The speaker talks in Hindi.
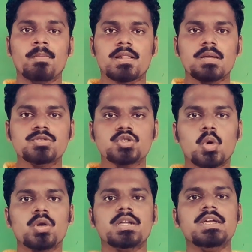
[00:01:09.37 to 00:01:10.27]
मतलब
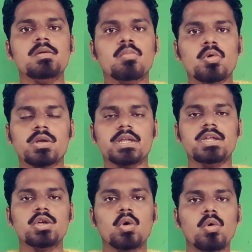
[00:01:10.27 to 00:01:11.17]
छोटी
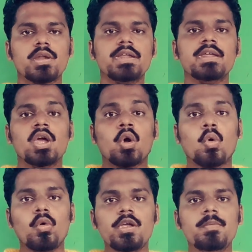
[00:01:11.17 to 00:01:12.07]
मोटी गोरी
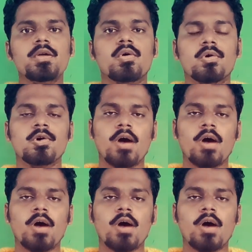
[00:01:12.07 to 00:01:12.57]
कोई भी हो